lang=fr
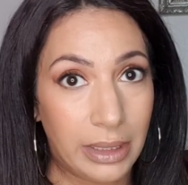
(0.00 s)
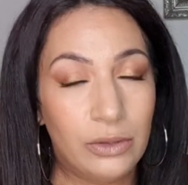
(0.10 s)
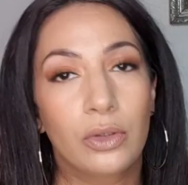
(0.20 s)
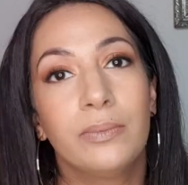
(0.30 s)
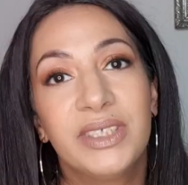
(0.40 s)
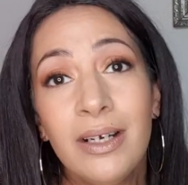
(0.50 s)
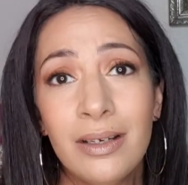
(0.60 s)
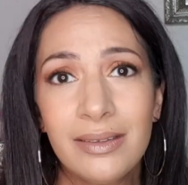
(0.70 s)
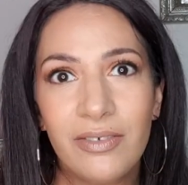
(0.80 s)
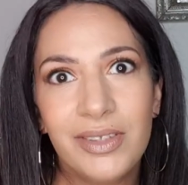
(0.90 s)
Et donc on me dit ah
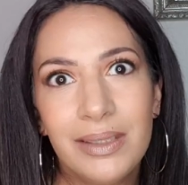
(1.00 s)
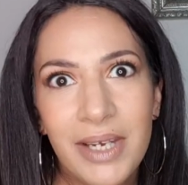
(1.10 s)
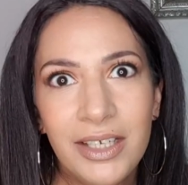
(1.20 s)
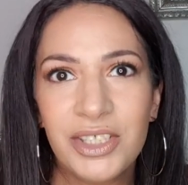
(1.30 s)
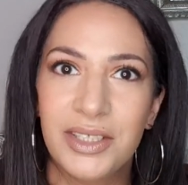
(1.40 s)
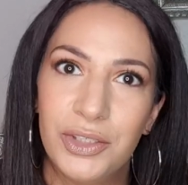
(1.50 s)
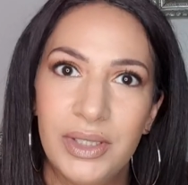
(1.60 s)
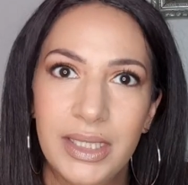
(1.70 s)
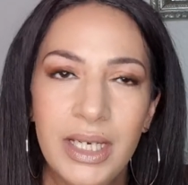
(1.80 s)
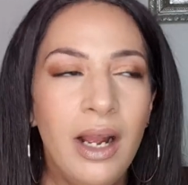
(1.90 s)
t'as fait des mèches c'est
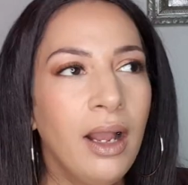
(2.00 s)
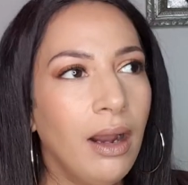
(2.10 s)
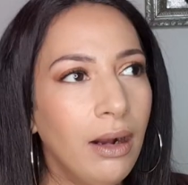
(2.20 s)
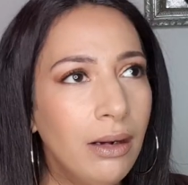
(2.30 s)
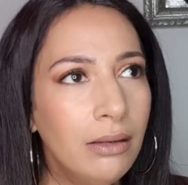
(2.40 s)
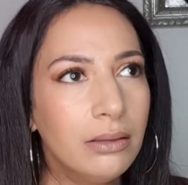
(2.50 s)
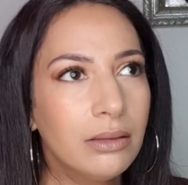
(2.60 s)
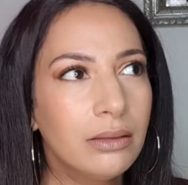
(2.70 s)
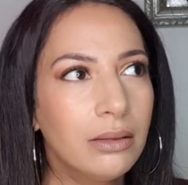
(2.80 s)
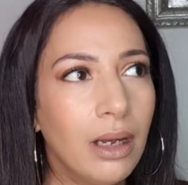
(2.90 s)
joli ah euh,